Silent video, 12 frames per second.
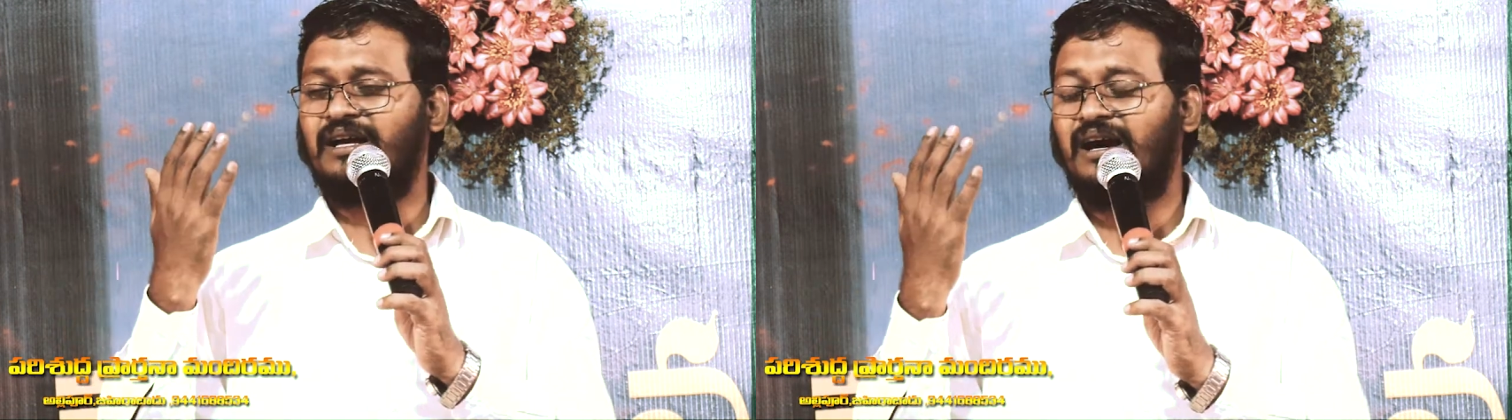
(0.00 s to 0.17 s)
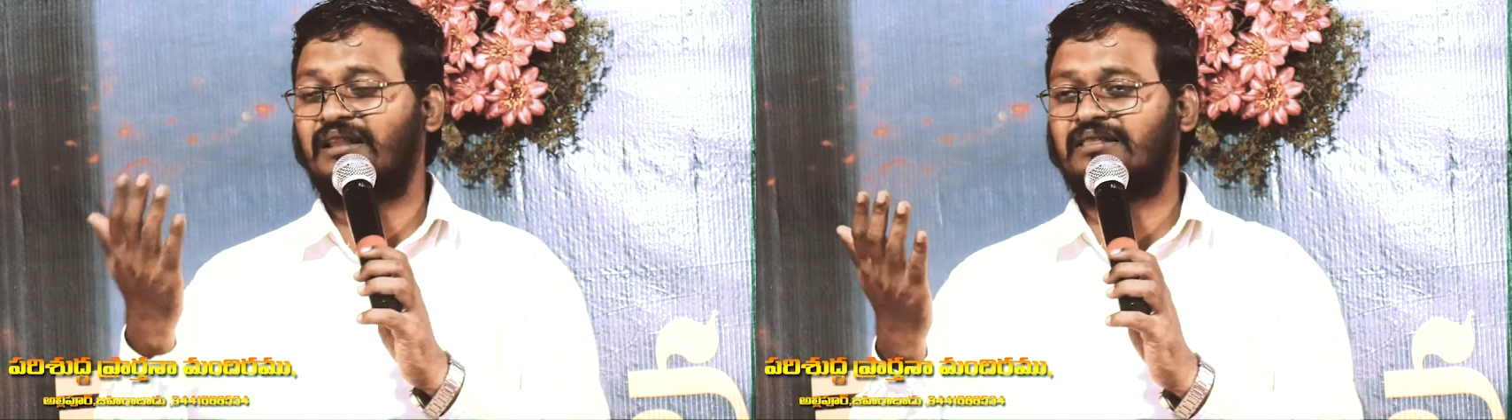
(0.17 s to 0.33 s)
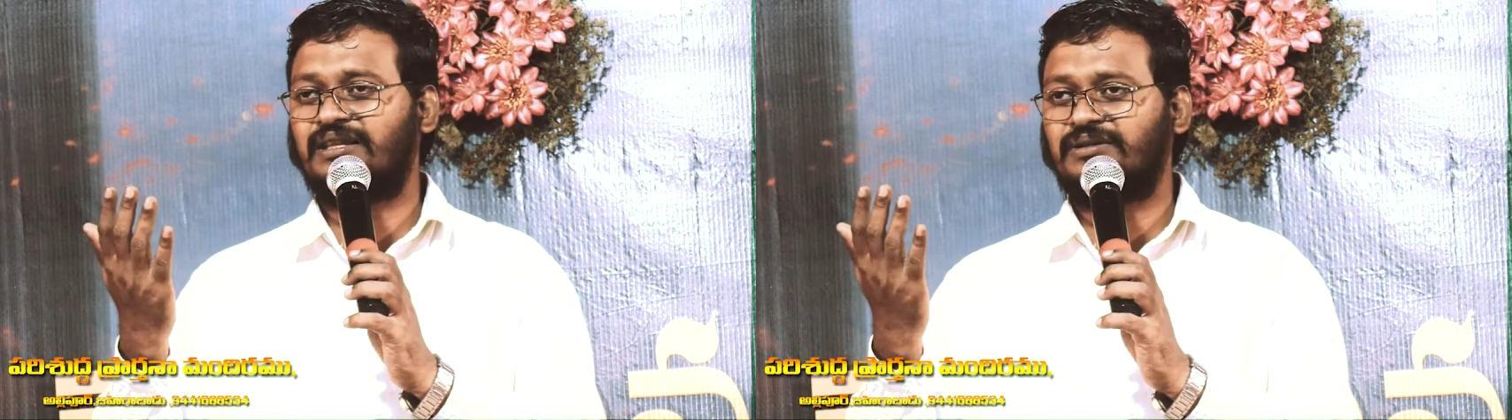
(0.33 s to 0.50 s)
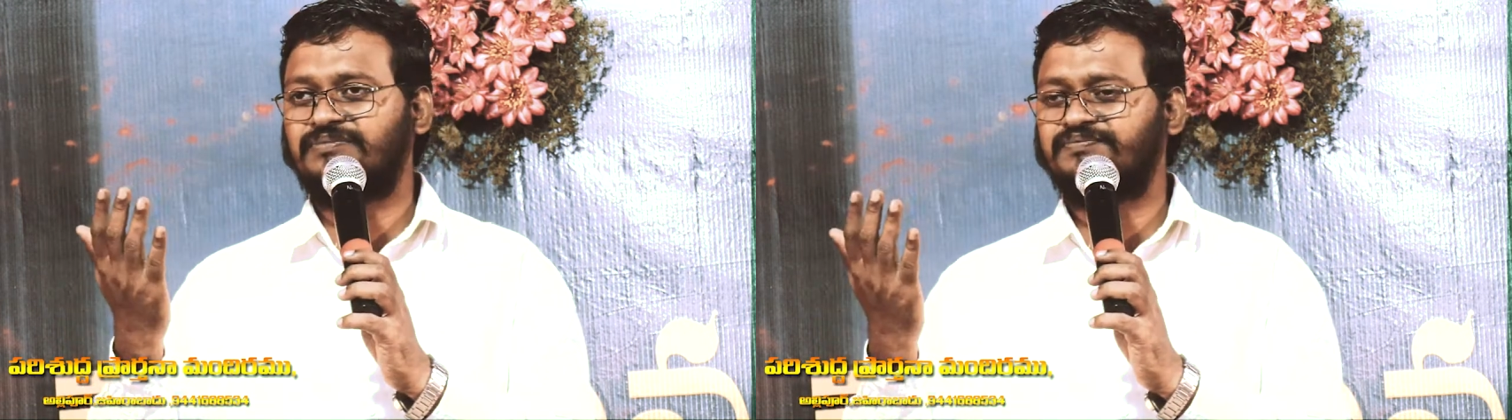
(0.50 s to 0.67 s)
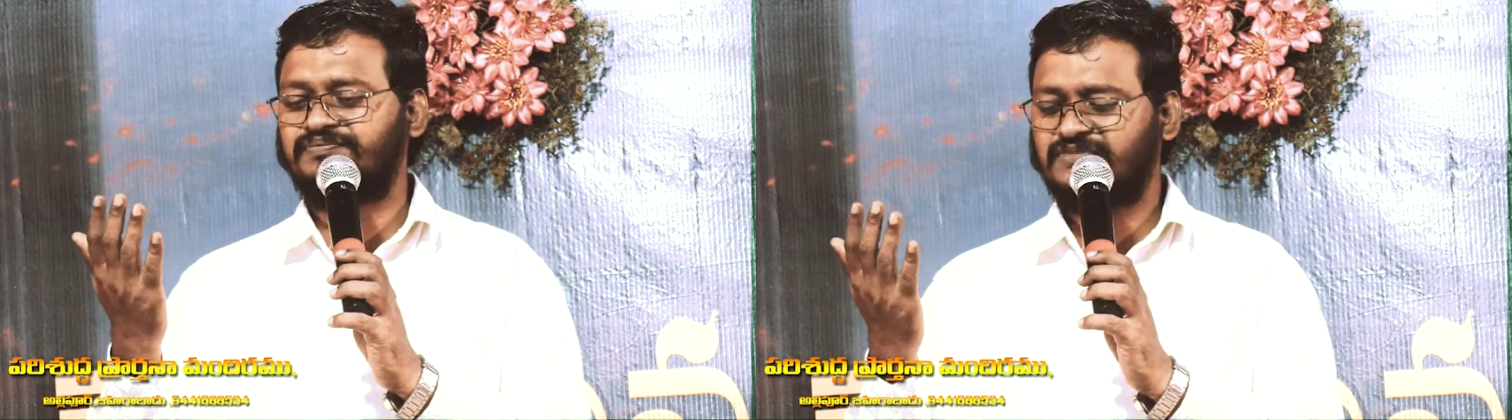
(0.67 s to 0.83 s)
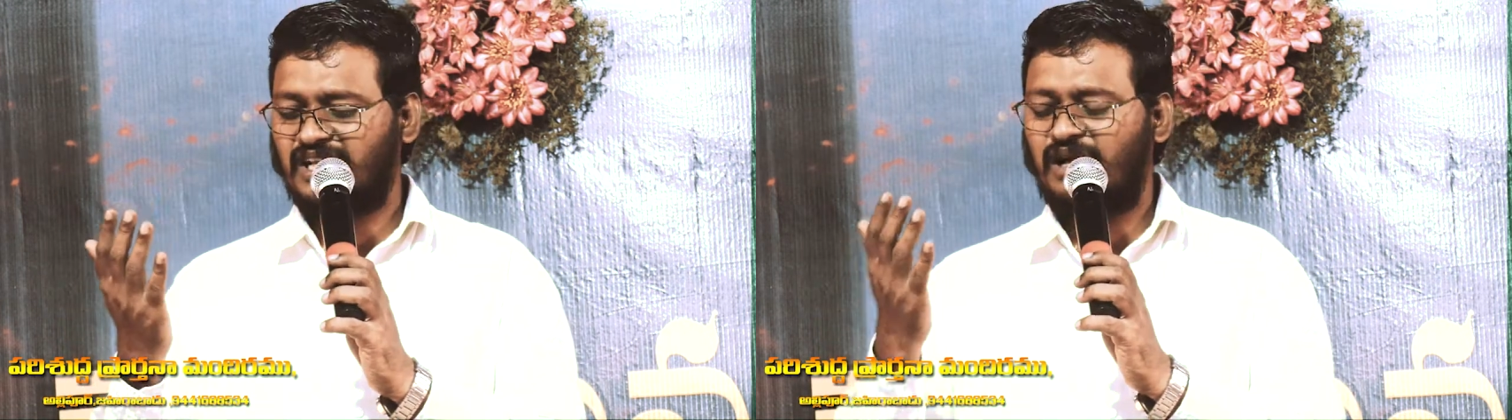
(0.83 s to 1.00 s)
గాత్రం
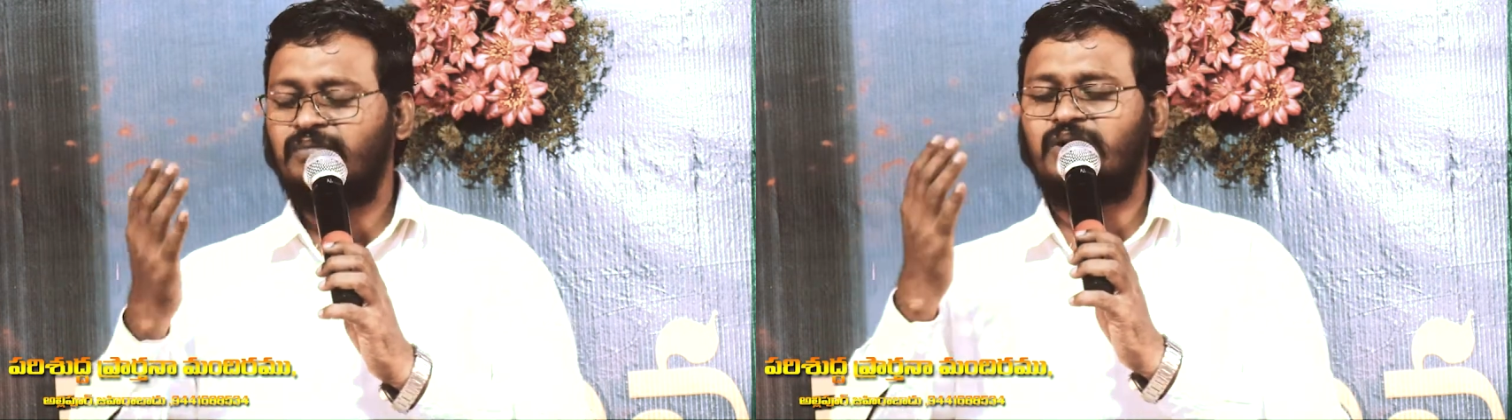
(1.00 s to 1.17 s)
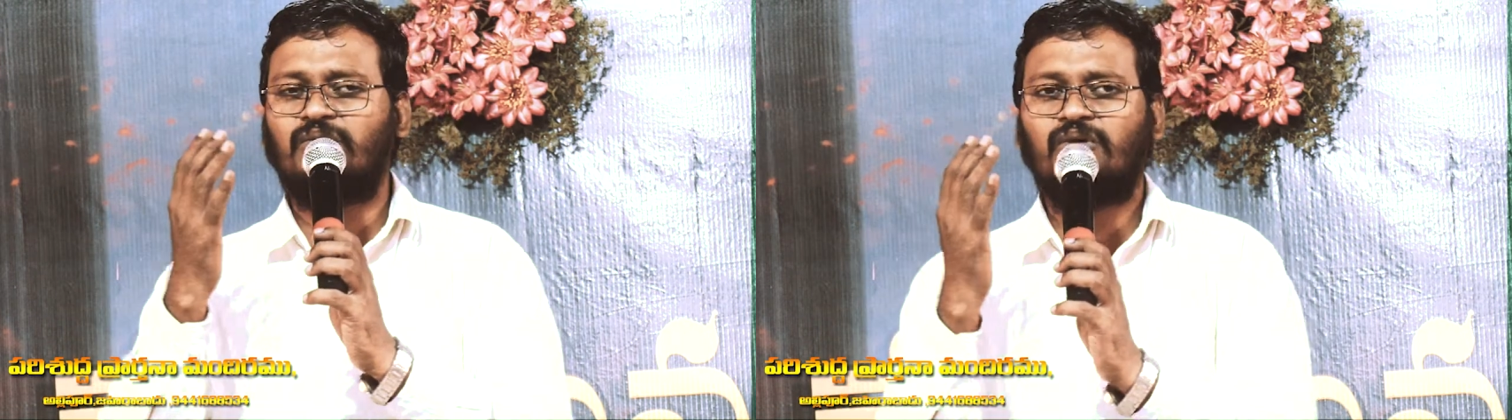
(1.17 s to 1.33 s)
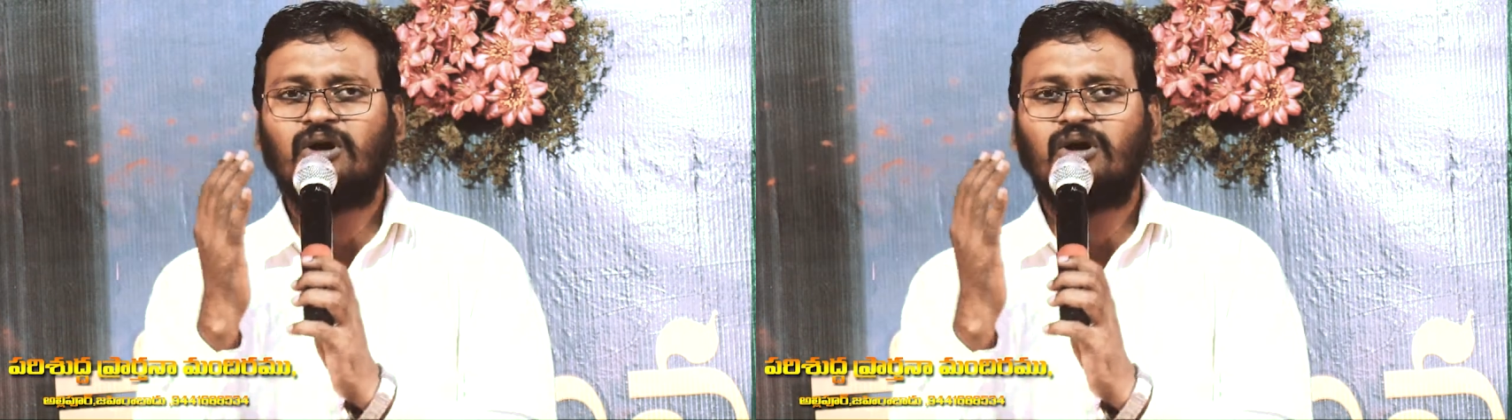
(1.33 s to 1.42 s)
ఆమె